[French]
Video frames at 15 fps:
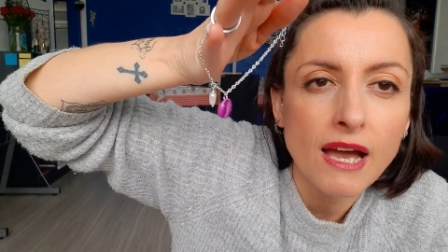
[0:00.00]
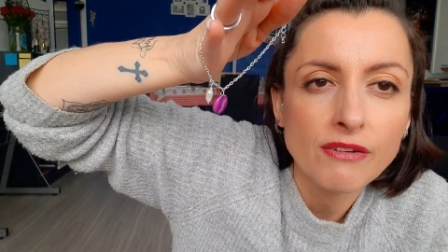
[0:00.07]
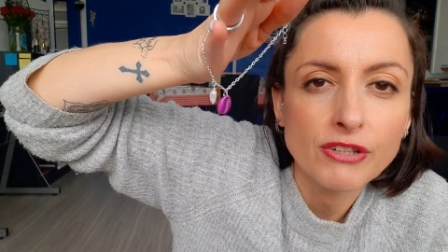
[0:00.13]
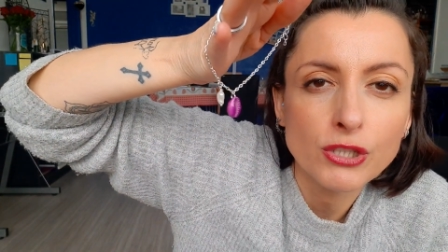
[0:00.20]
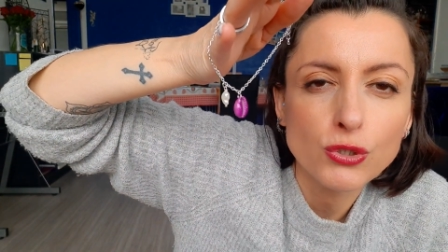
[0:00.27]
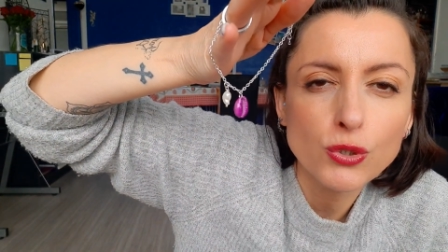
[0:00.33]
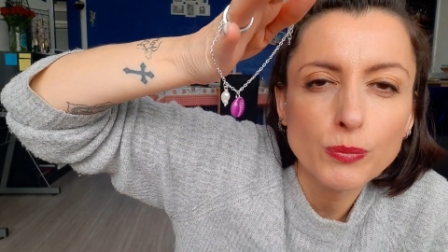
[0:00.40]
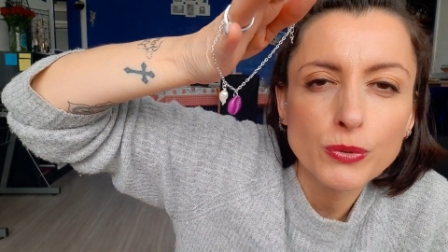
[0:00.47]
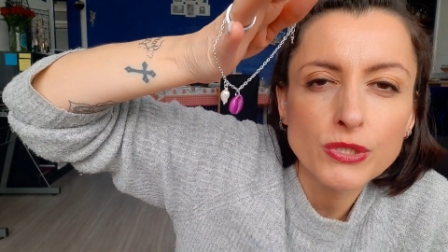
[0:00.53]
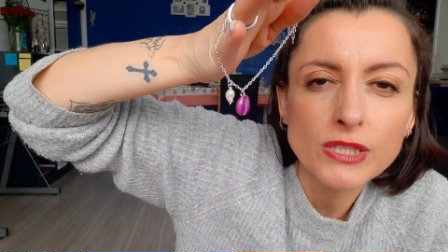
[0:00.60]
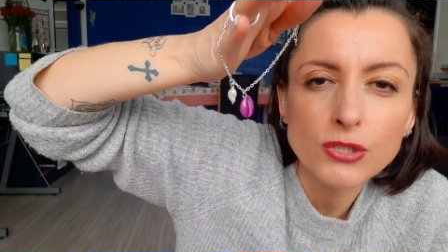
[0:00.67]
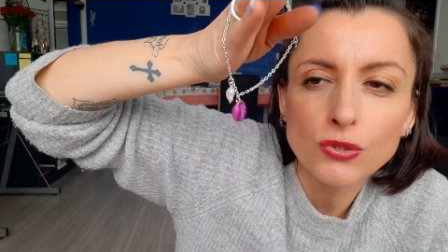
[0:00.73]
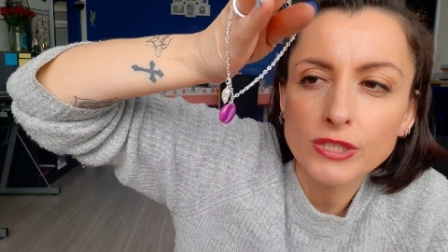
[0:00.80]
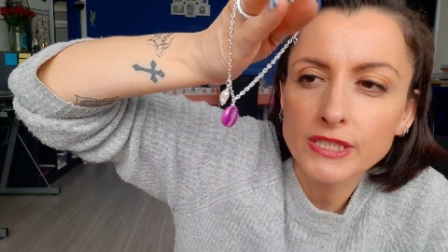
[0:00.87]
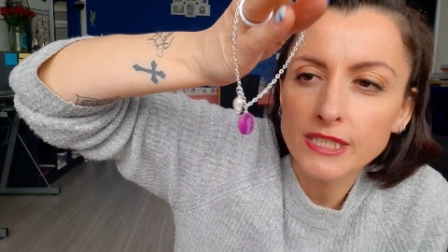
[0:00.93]
Avec le
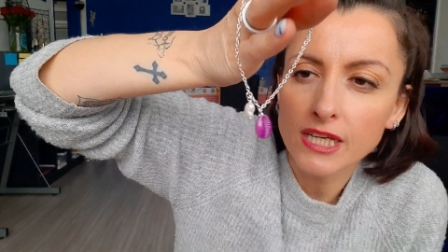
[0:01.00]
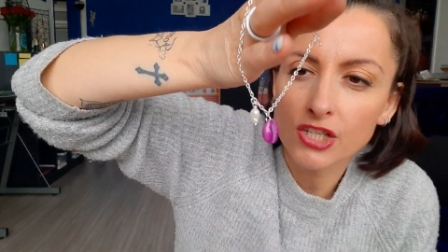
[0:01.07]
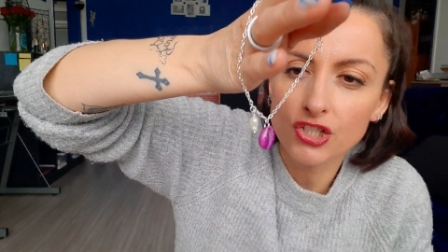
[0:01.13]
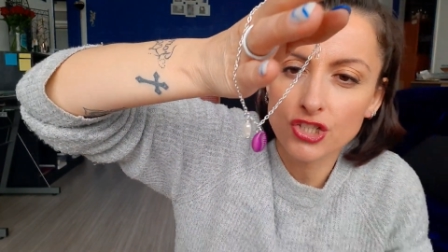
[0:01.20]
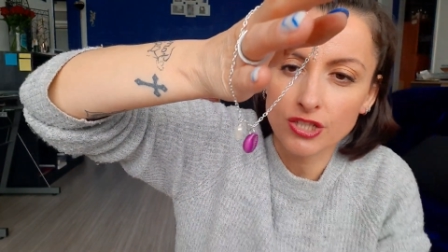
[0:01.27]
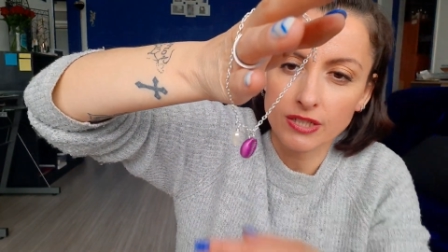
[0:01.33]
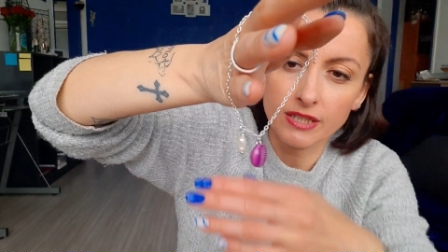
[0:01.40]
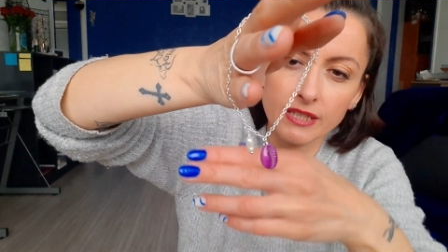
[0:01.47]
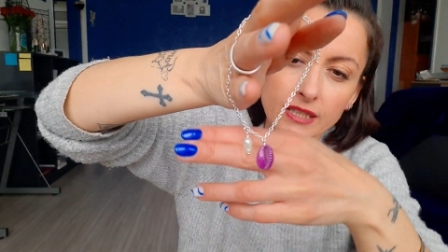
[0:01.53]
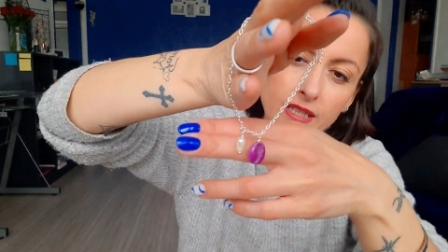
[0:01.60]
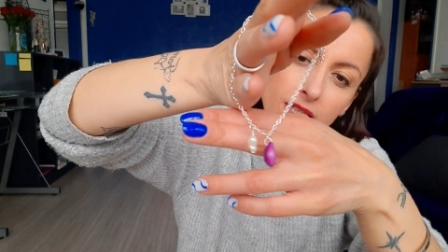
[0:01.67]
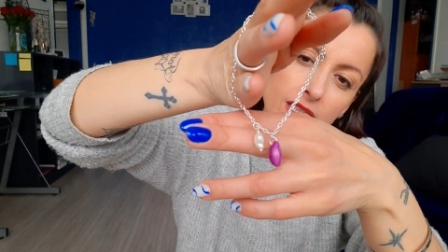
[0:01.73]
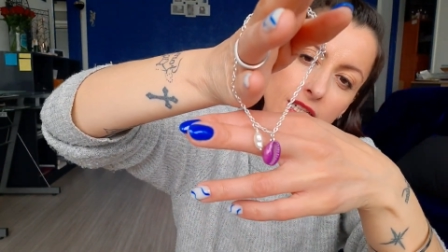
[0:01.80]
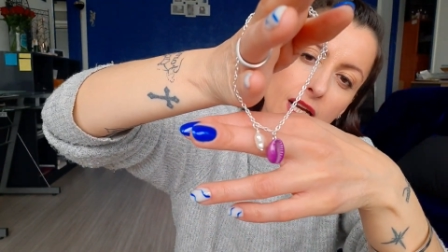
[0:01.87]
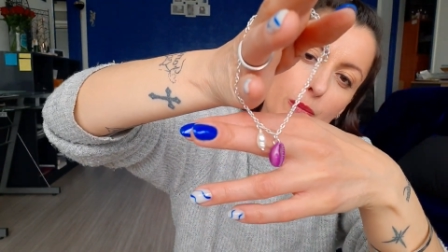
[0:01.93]
petit coquillage
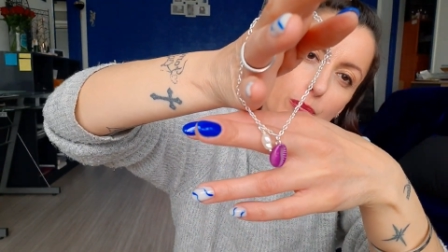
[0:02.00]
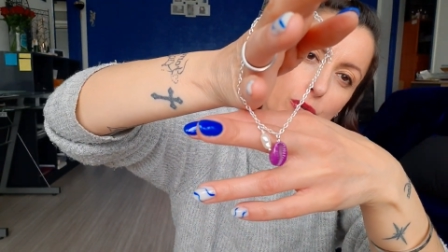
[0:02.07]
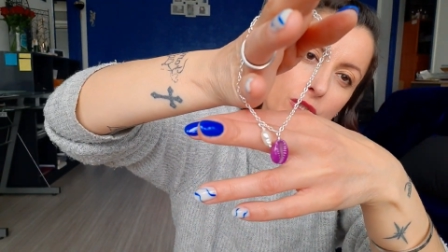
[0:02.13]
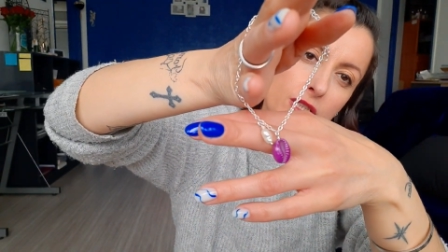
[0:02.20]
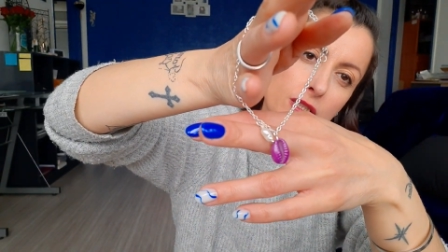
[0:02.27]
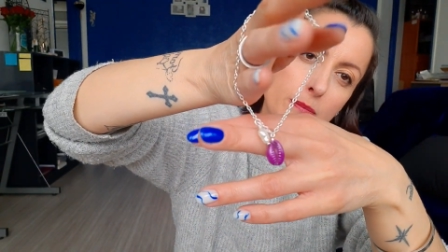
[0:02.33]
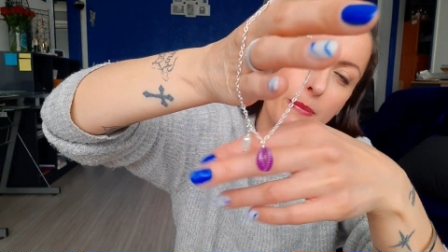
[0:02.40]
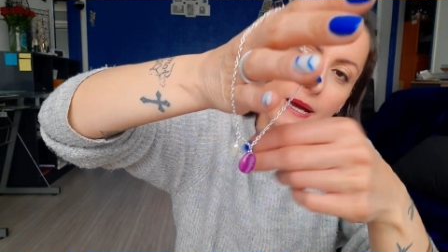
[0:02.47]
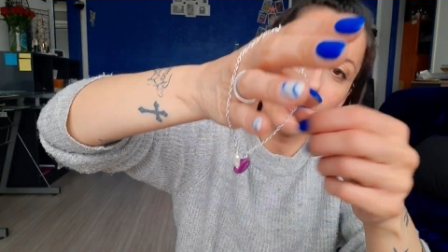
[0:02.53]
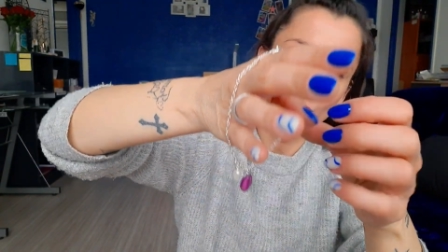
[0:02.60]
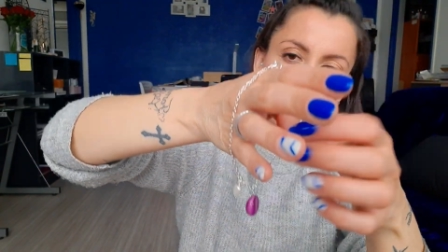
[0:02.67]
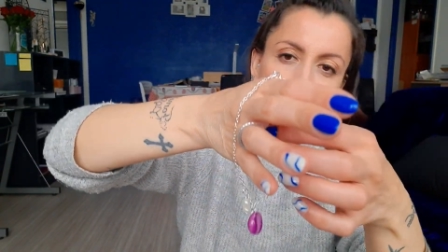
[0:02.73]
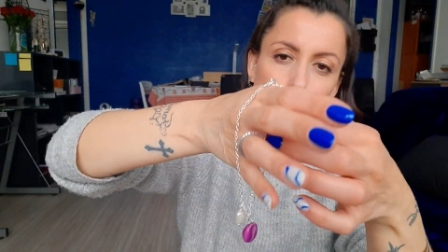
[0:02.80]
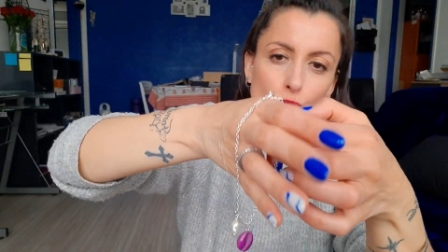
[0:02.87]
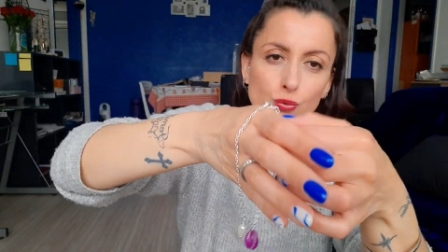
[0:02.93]
et la petite
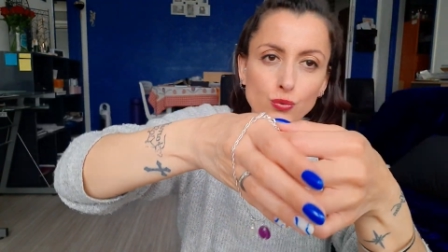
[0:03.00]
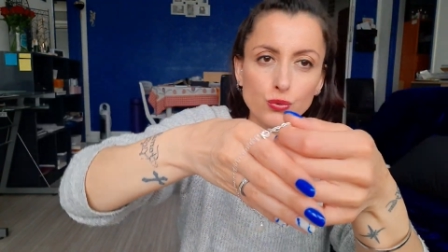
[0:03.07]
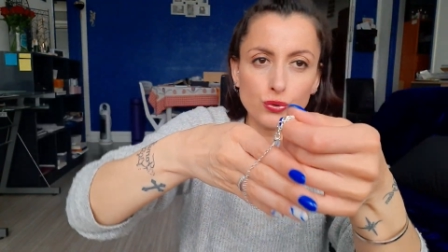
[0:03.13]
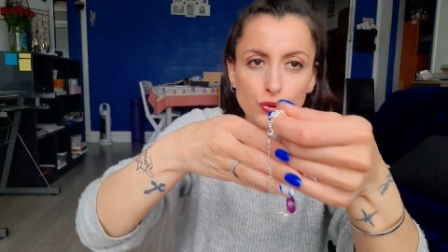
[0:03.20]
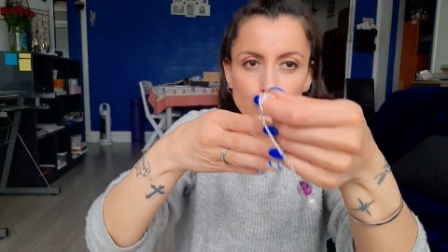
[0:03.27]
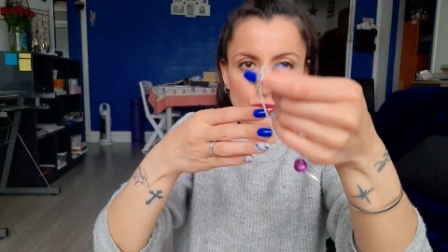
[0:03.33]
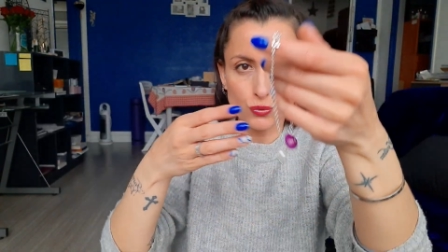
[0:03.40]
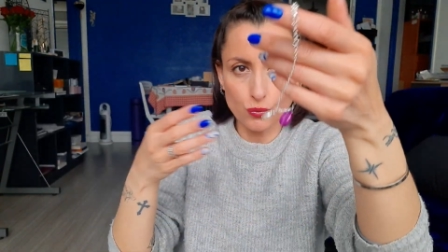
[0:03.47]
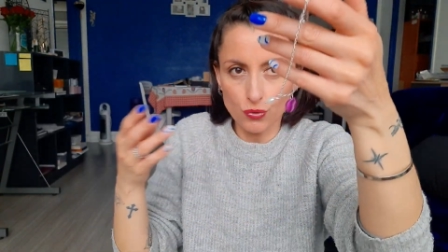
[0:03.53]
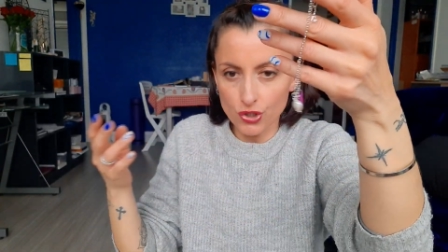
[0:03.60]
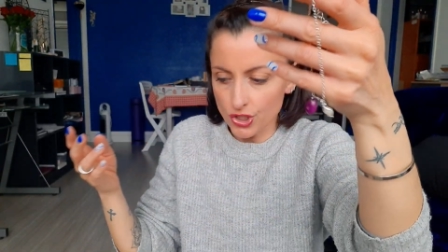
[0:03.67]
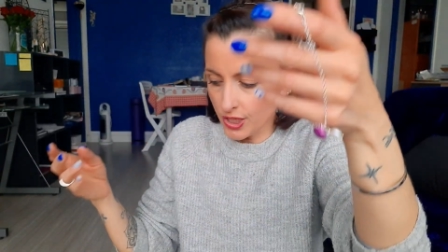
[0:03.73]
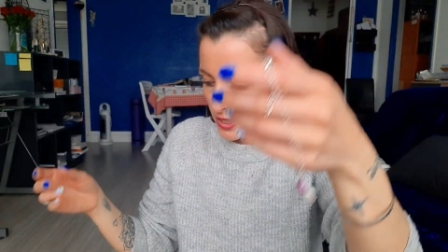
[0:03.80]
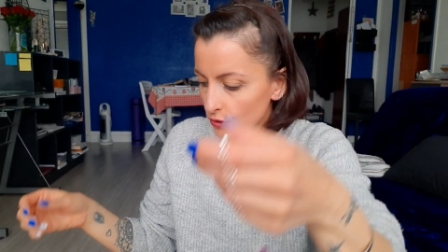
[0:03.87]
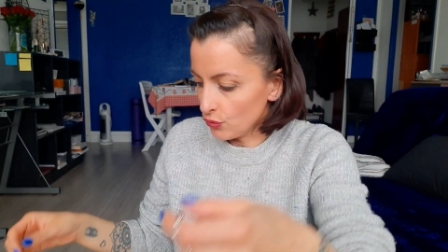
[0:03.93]
perle d'eau douce, donc
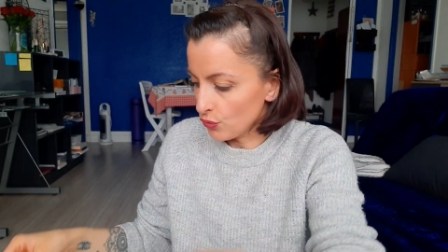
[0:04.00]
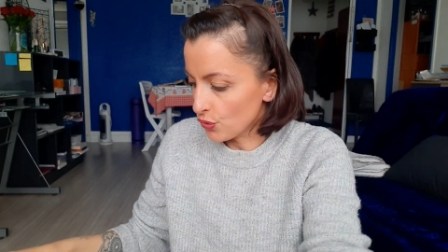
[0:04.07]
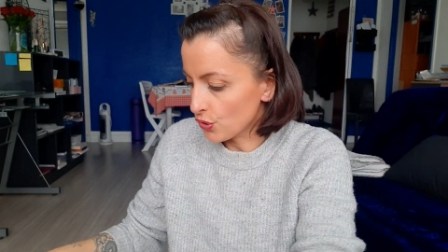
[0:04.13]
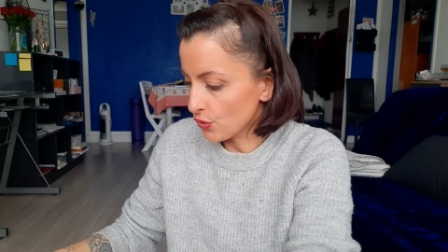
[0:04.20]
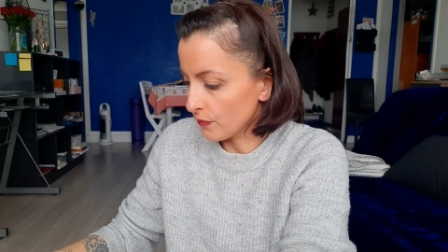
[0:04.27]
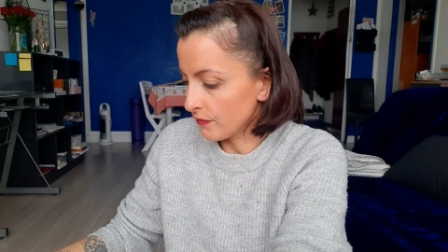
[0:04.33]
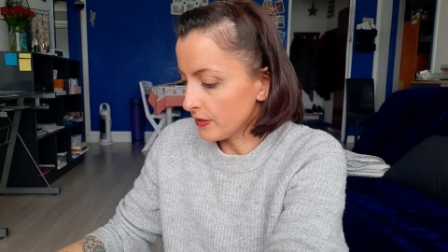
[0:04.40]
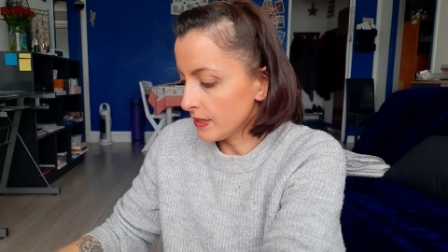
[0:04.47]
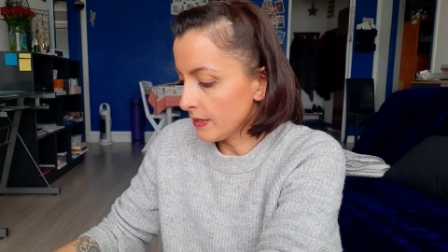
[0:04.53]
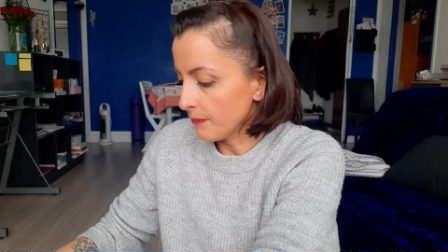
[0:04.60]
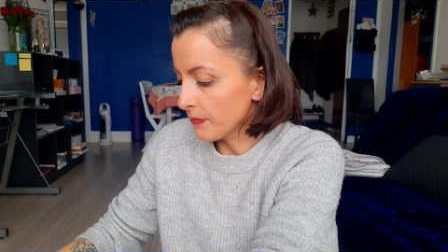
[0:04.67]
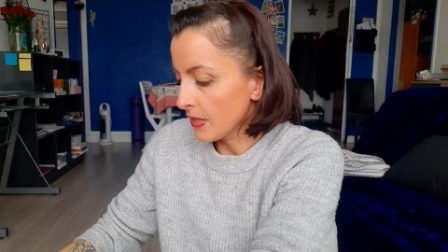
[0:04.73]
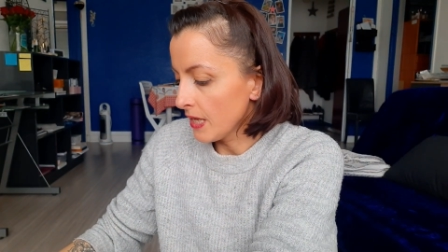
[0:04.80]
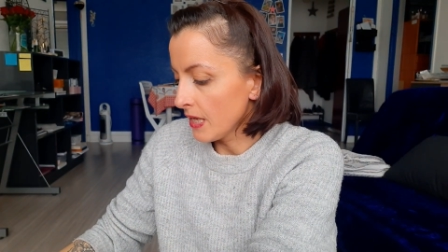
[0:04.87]
chaîne de cheville.